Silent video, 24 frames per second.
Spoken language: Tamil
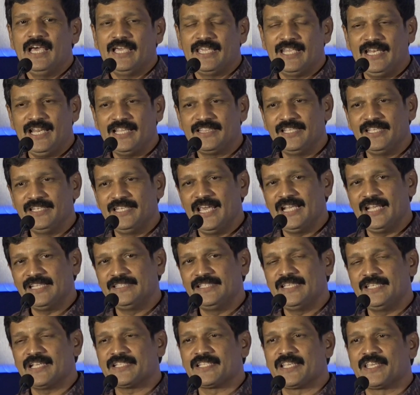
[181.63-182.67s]
எல்லாத்தையும்
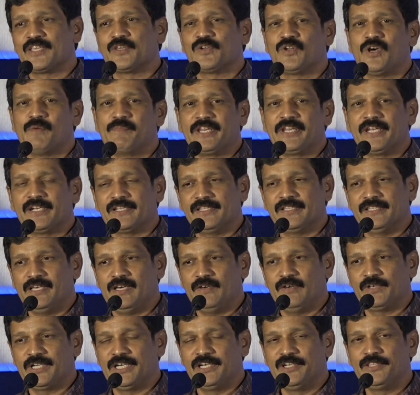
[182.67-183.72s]
நேர்த்தியாக செய்யணும் அப்படின்றது
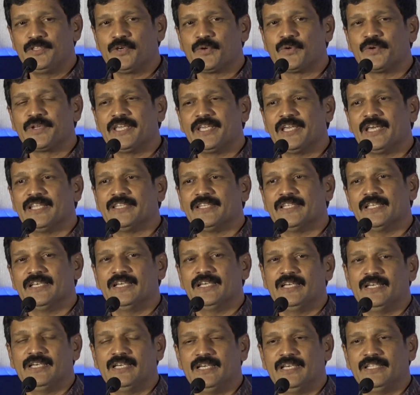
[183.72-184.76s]
அவர் எழுதக்கூடிய அந்த
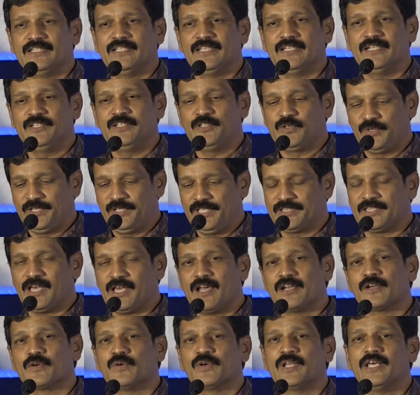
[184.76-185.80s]
அந்த எழுதக்கூடிய
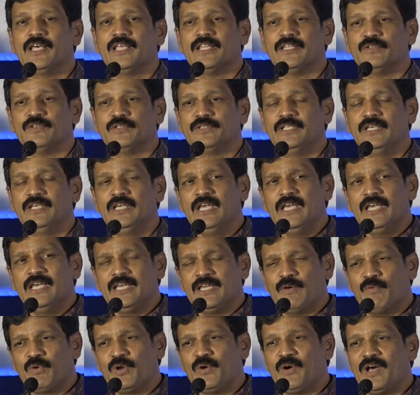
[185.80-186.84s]
தாள் கூட அது வந்து
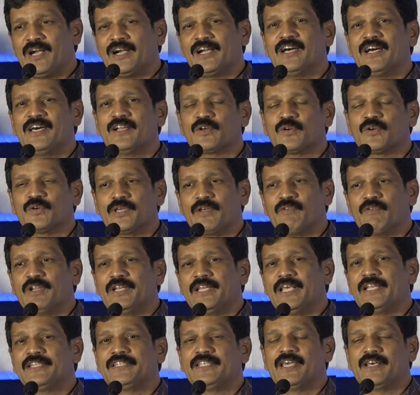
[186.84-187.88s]
எவ்வளோ அழகாக இருக்கணும் எவ்வளோ
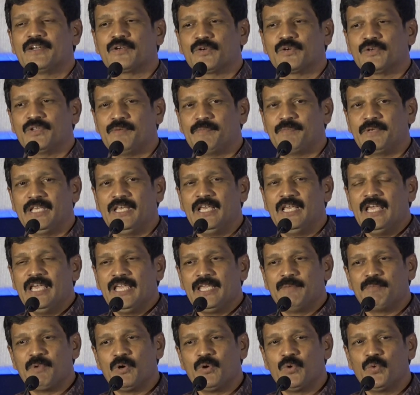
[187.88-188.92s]
நேர்த்தியாக இருக்கணும் அப்படி
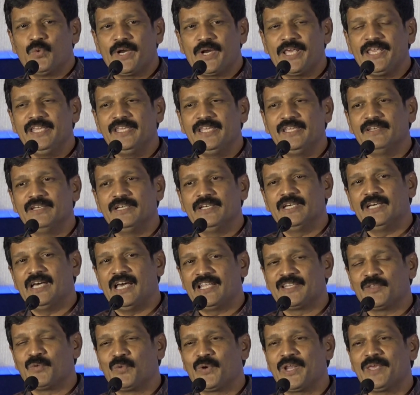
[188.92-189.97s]
இப்போ உடை
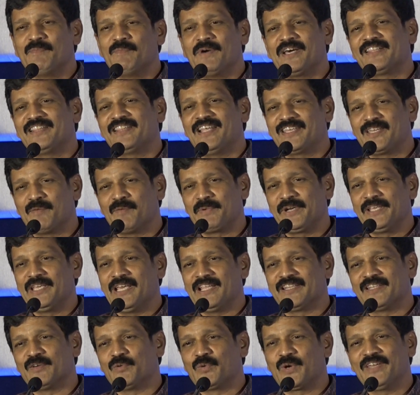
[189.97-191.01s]
அந்த உடை மாதிரி தான் எப்படி
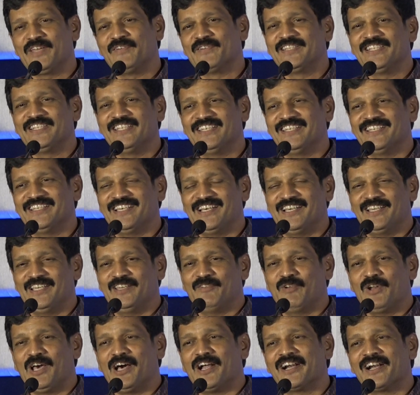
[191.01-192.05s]
அந்த உடை வந்து
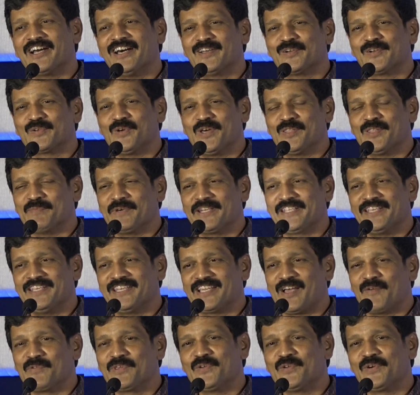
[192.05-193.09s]
எவ்வளோ அழகாக இருக்கோ அது மாதிரி
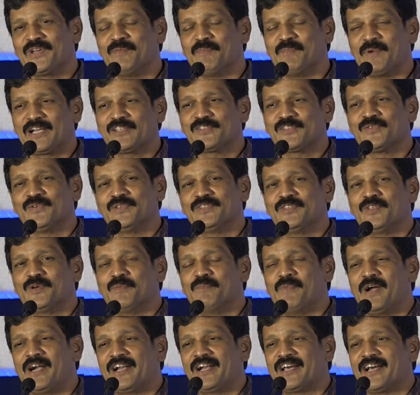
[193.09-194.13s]
கவிஞருடைய மனசு வந்து
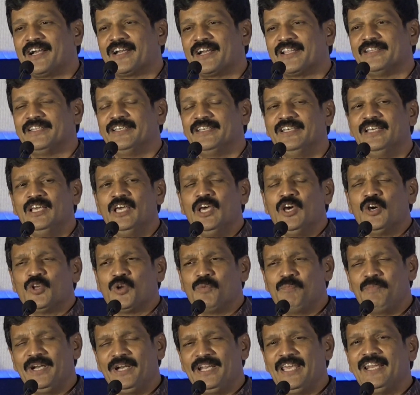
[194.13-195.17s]
ரொம்ப அழகானது
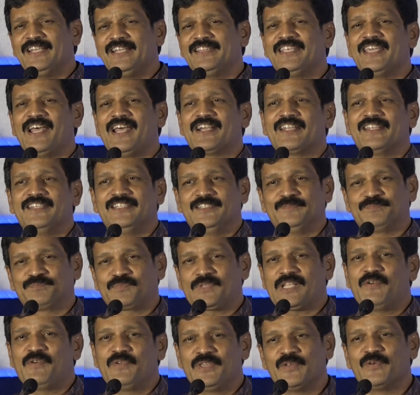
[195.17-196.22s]
ரொம்ப நேர்த்தியானது
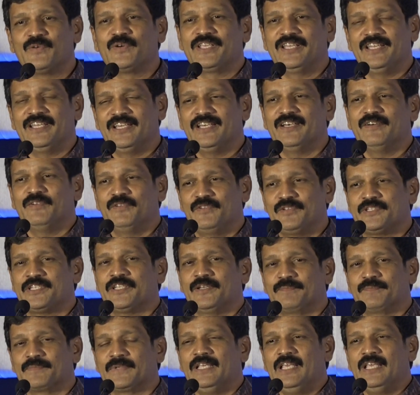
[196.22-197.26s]
கவிஞருடைய
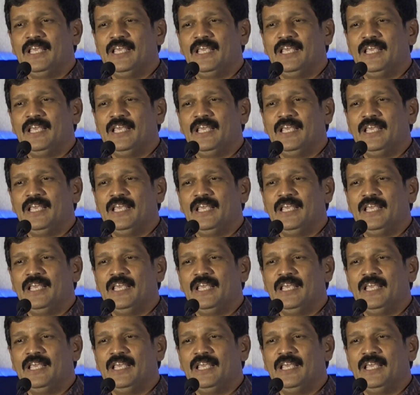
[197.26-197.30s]
விஷயம்